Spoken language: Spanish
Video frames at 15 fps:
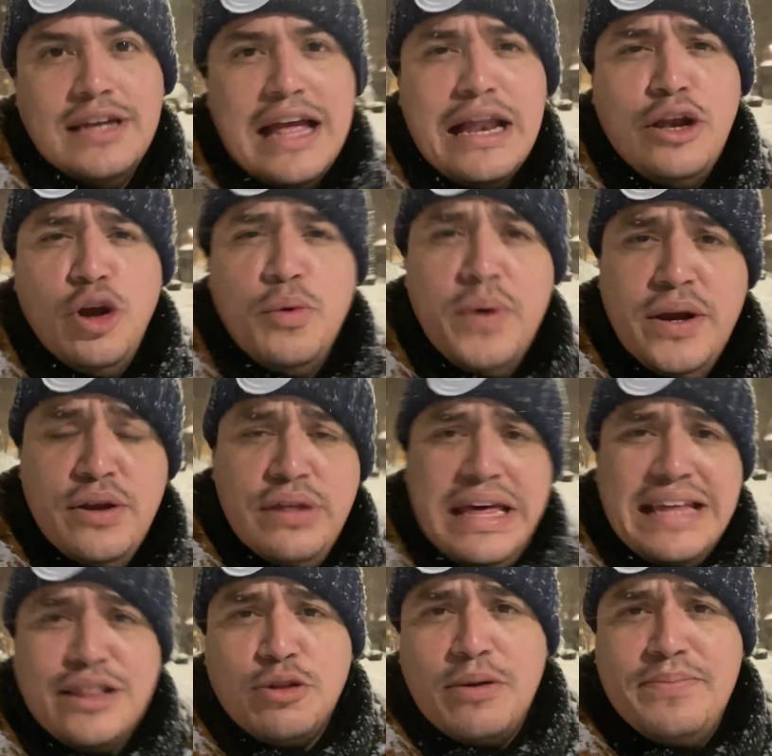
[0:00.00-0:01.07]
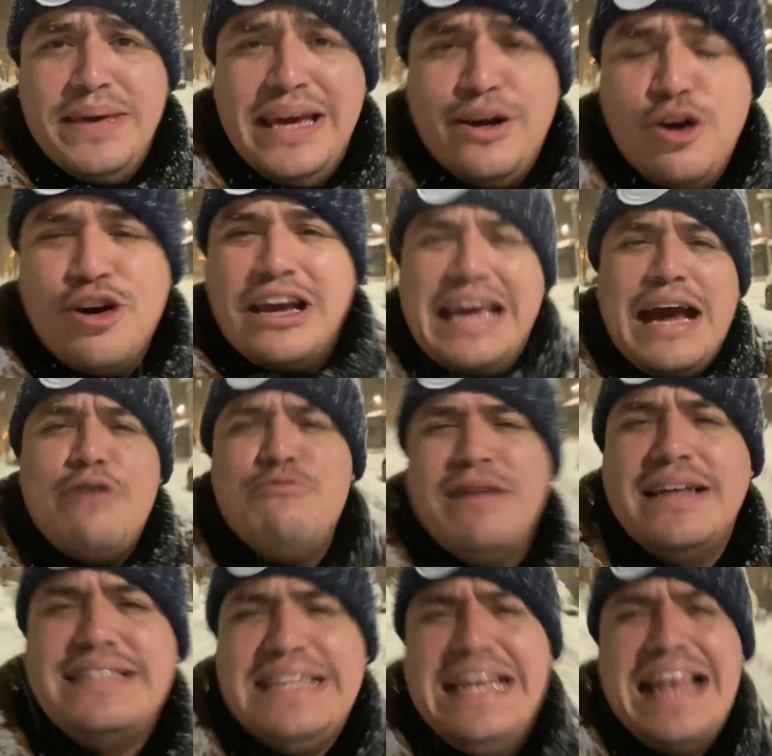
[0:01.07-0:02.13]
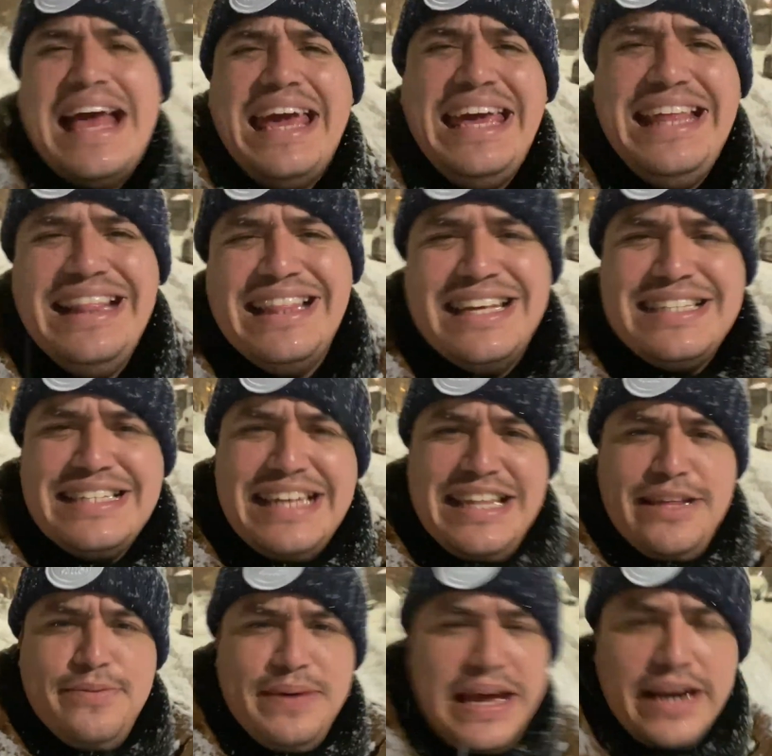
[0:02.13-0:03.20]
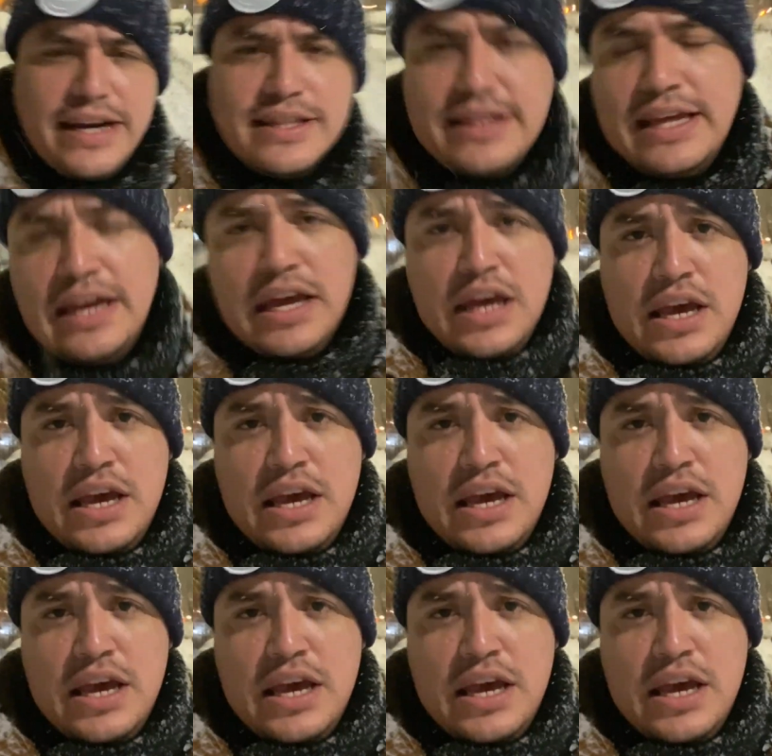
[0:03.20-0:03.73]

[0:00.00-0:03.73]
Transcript: Lo bueno de esto, amigos, que aún así la gente se divierte.